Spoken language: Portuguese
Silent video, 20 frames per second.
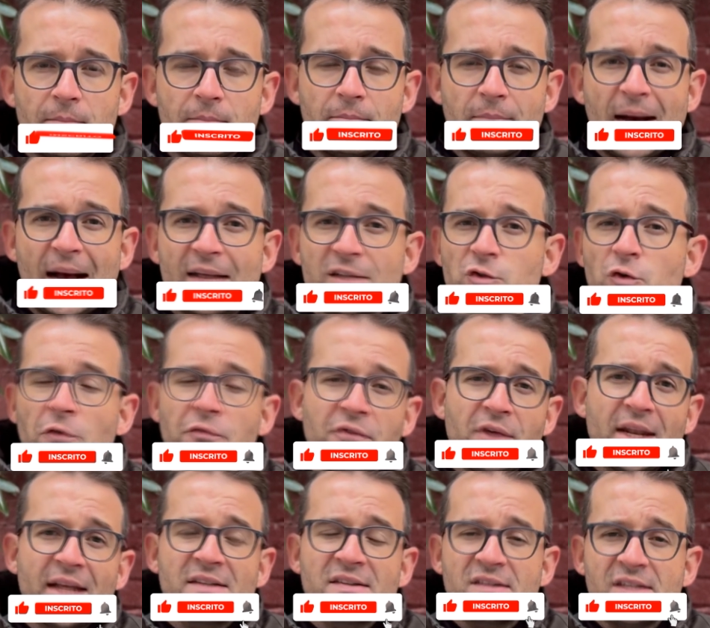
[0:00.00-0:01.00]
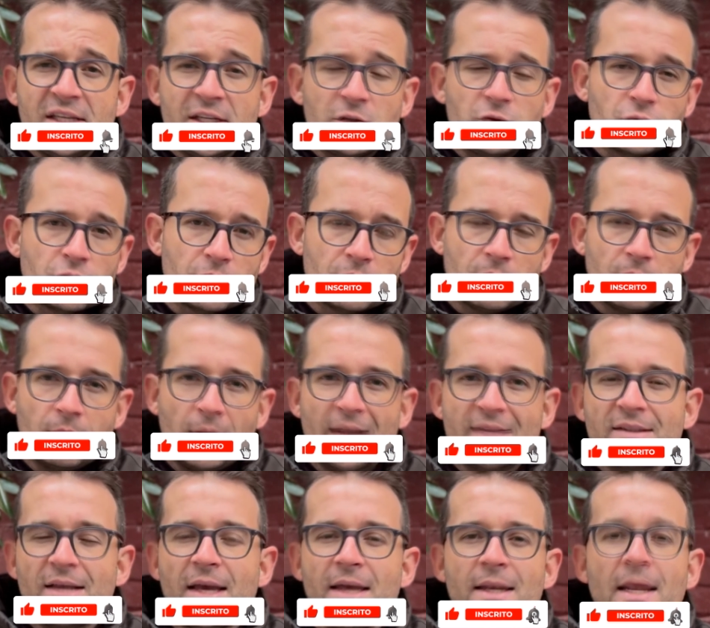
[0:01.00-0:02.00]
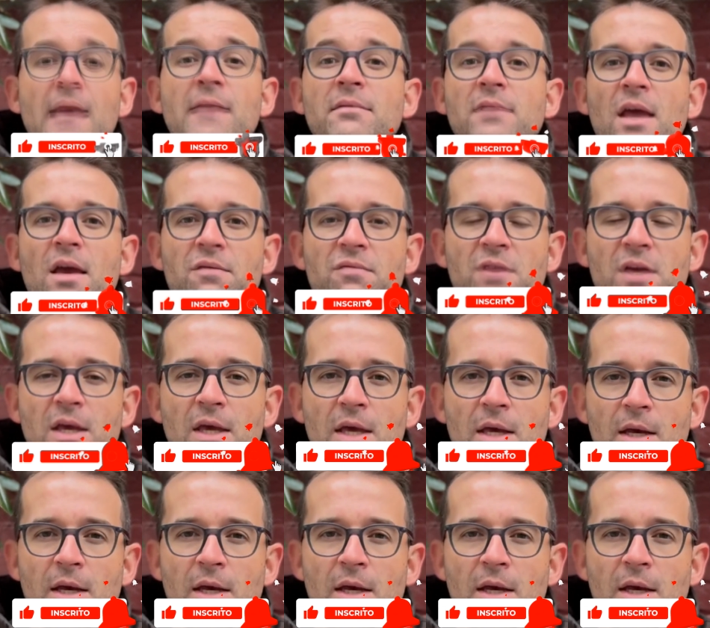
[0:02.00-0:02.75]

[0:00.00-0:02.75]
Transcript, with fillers: mas oferecido. Mas aí nem teve